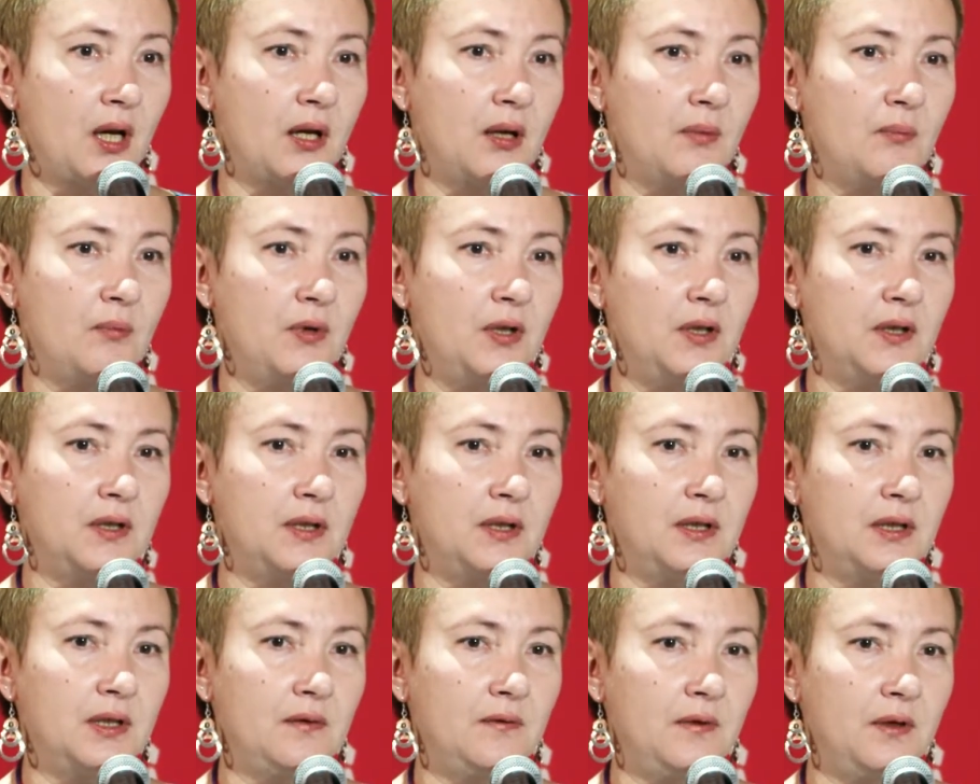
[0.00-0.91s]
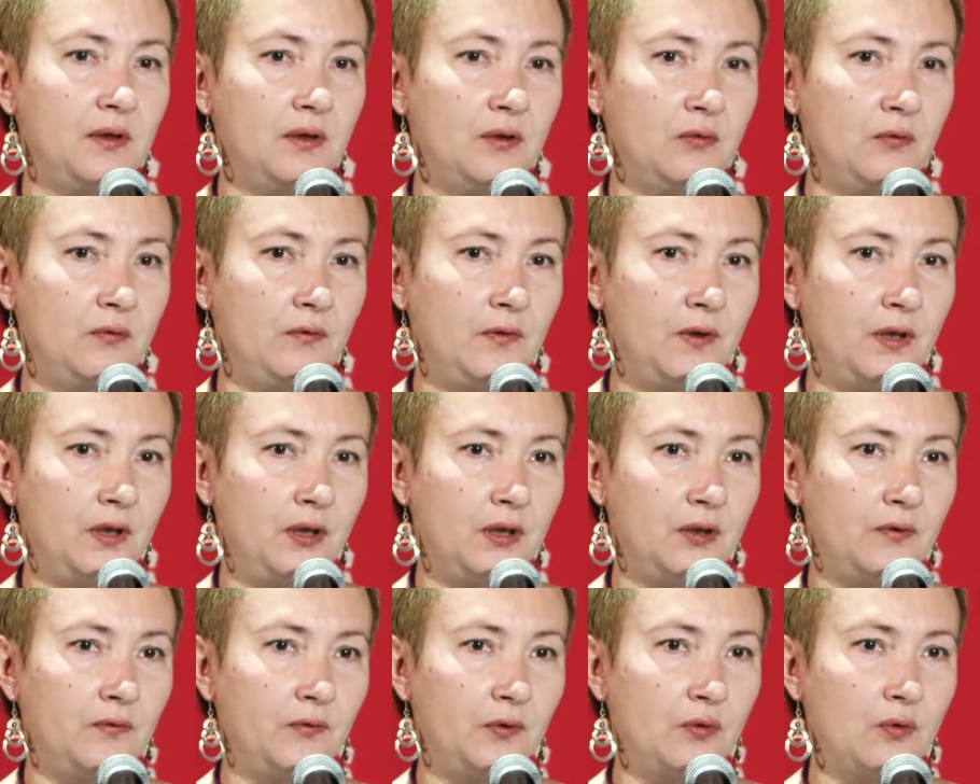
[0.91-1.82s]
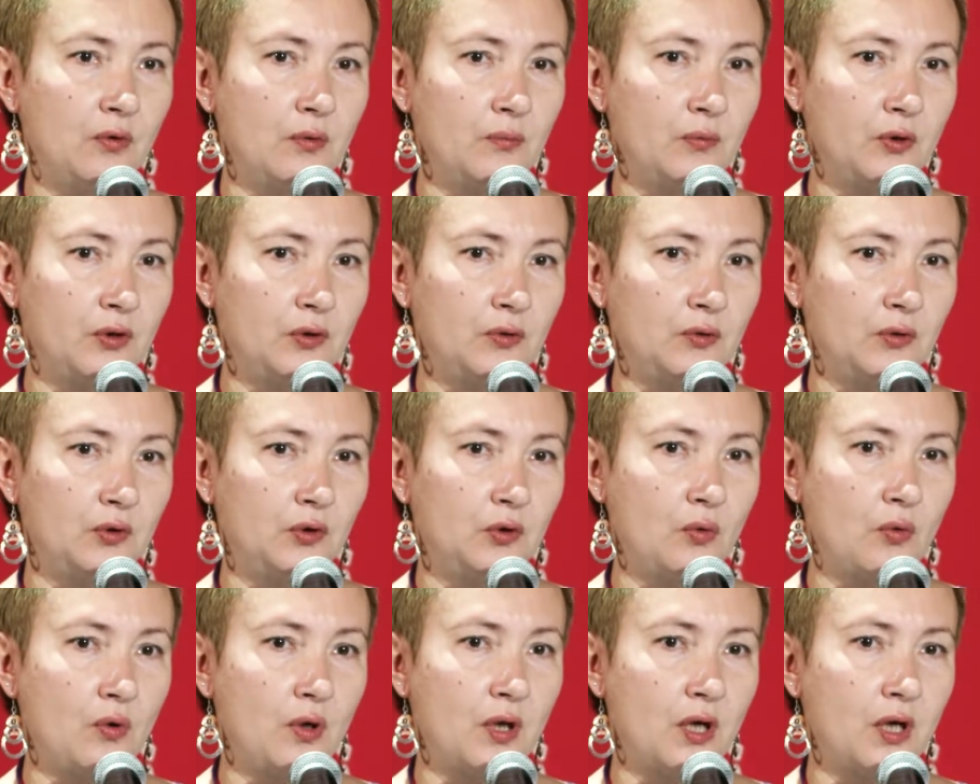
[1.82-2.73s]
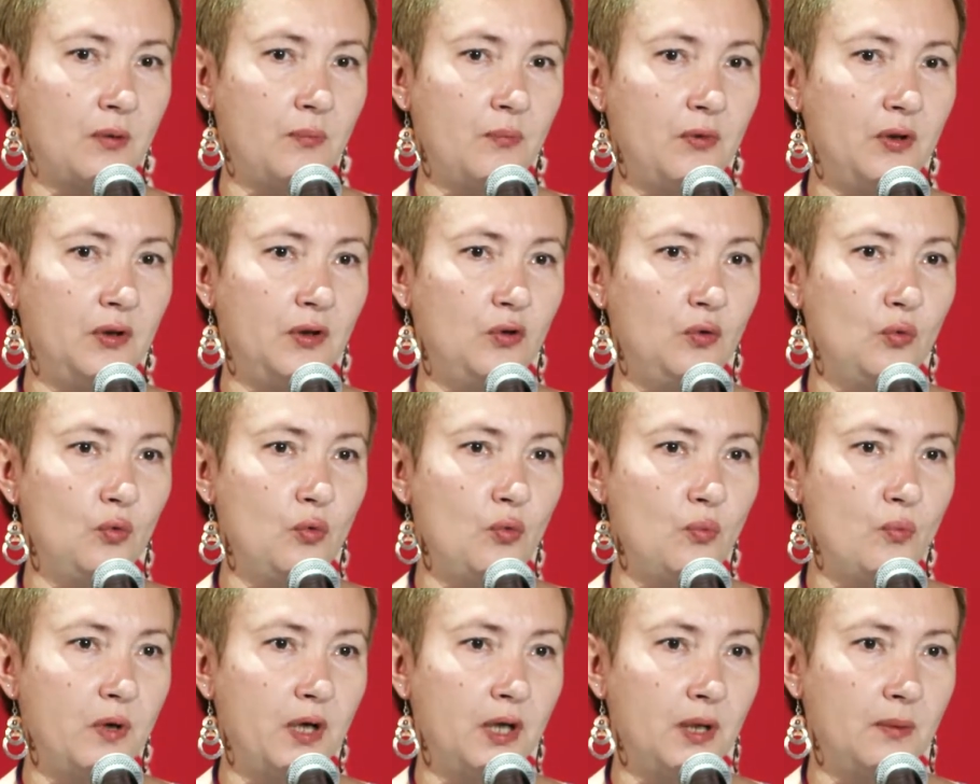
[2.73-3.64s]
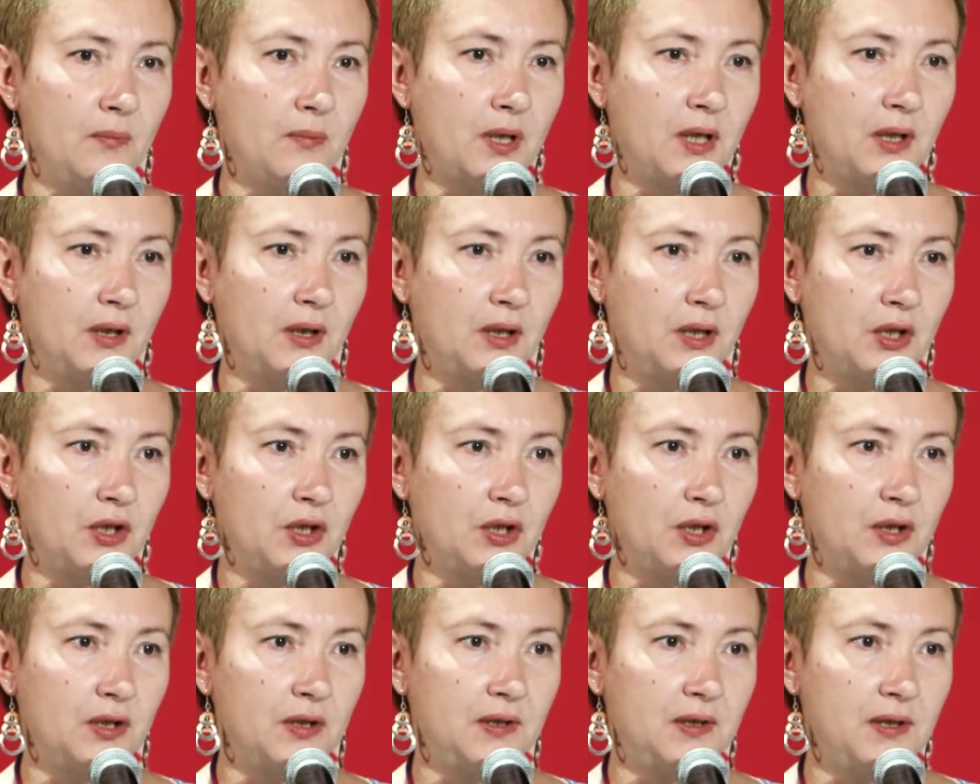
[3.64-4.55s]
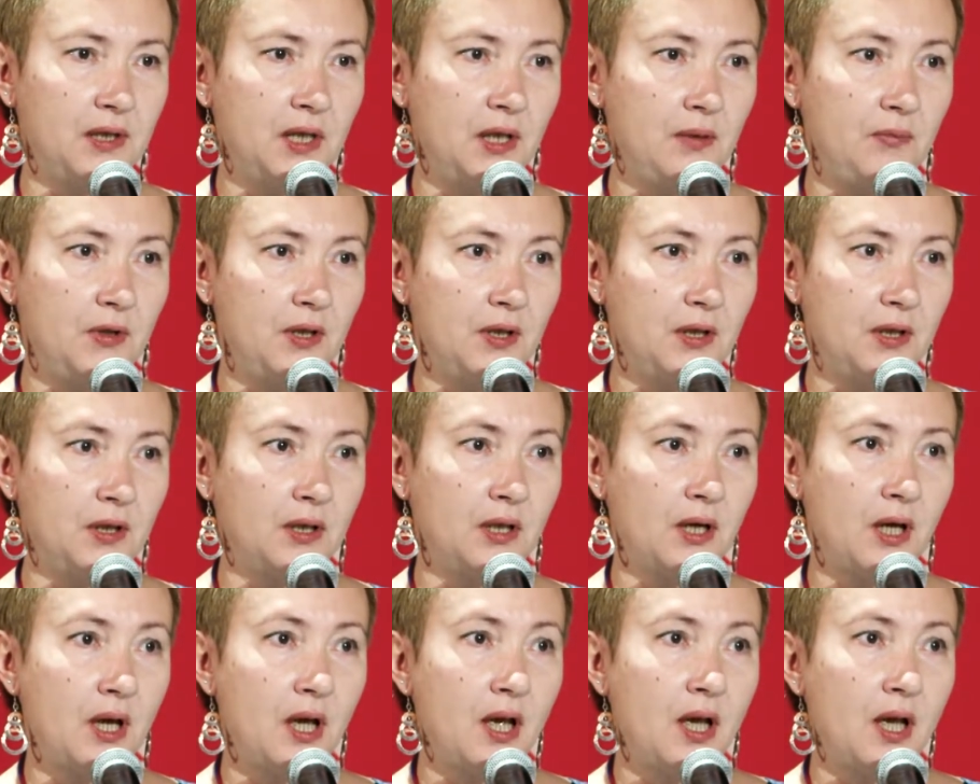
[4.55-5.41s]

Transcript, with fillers: мы действительно уверены в том, что то, как мы думаем о наших семьях,